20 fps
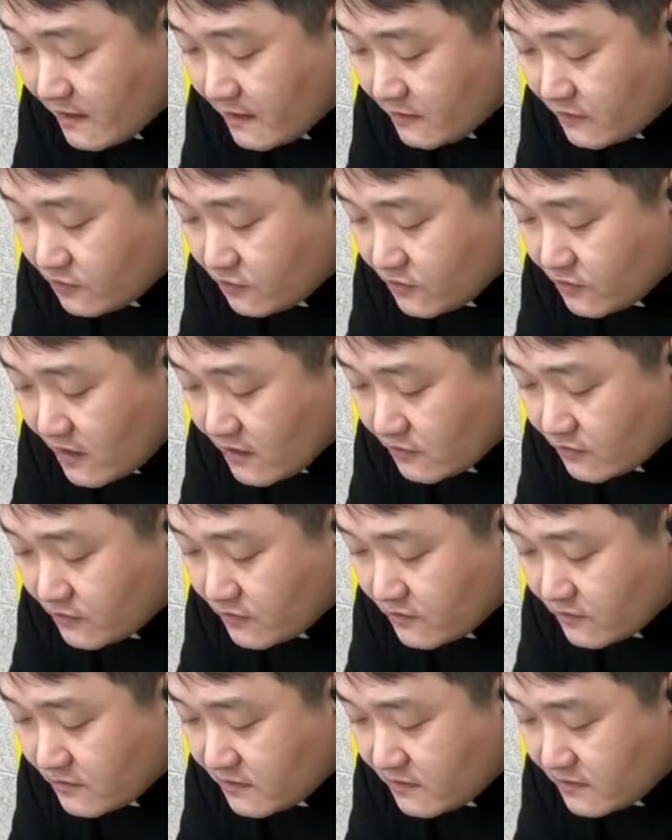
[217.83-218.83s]

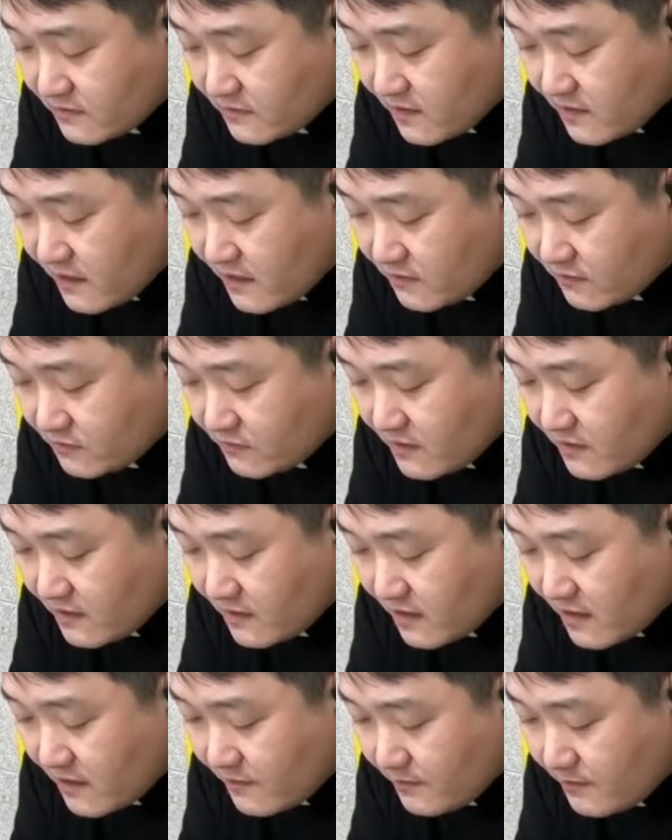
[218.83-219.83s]
유다군은
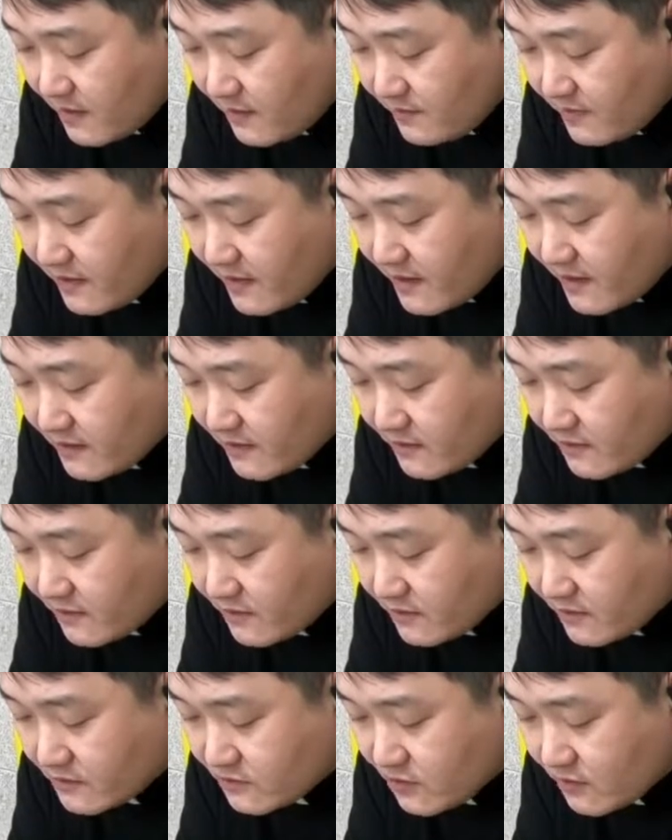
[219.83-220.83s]
이스라엘군에게
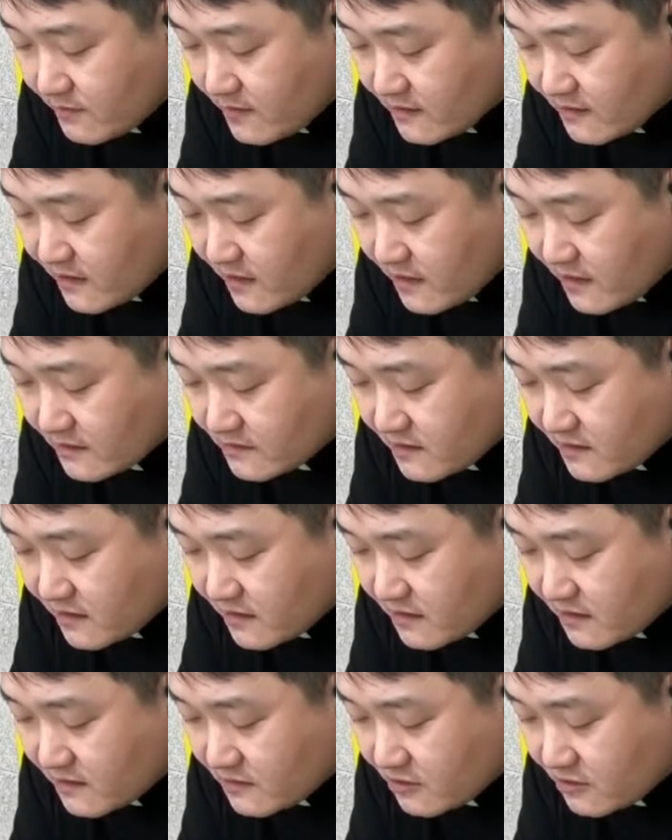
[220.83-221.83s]
패배하여 저마다
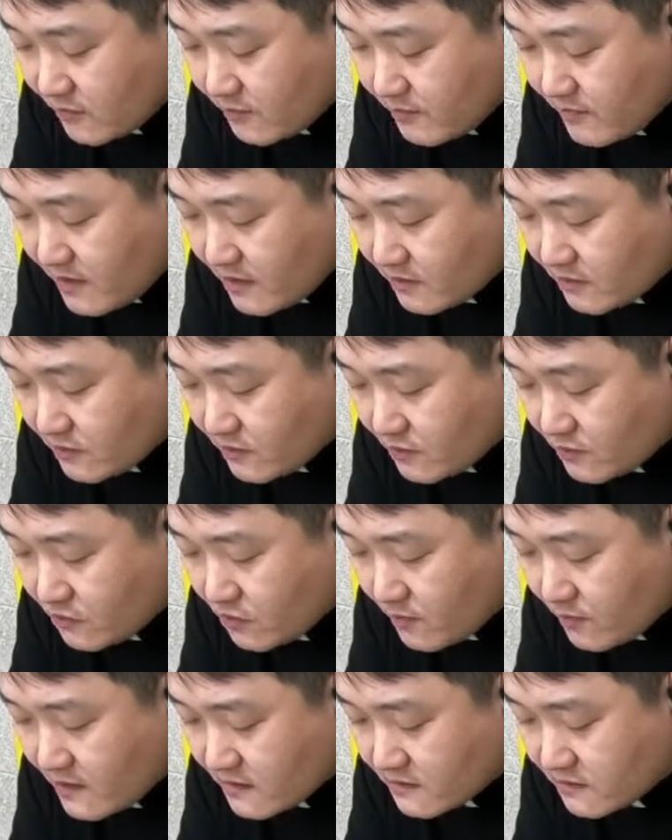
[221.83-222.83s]
자기 천막으로
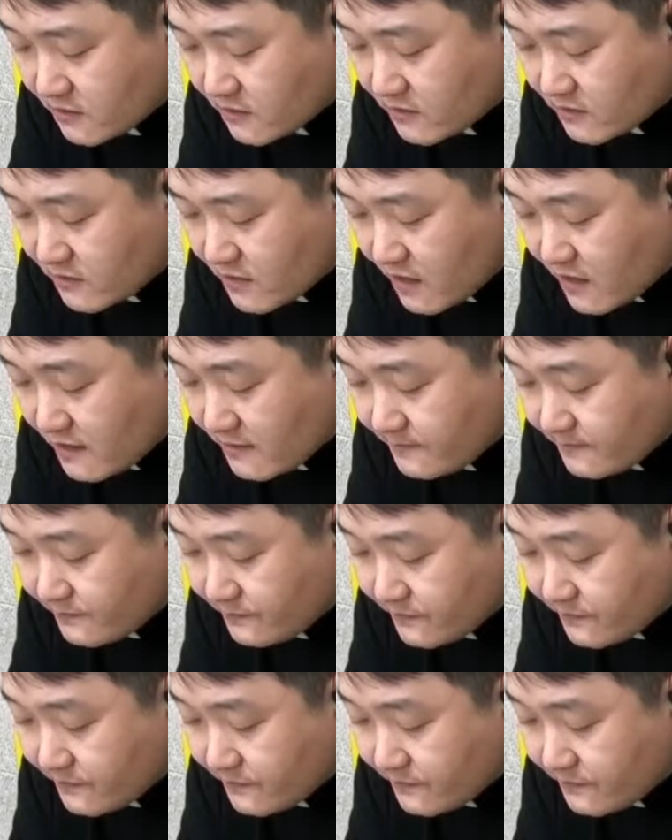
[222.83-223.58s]
도망쳤다.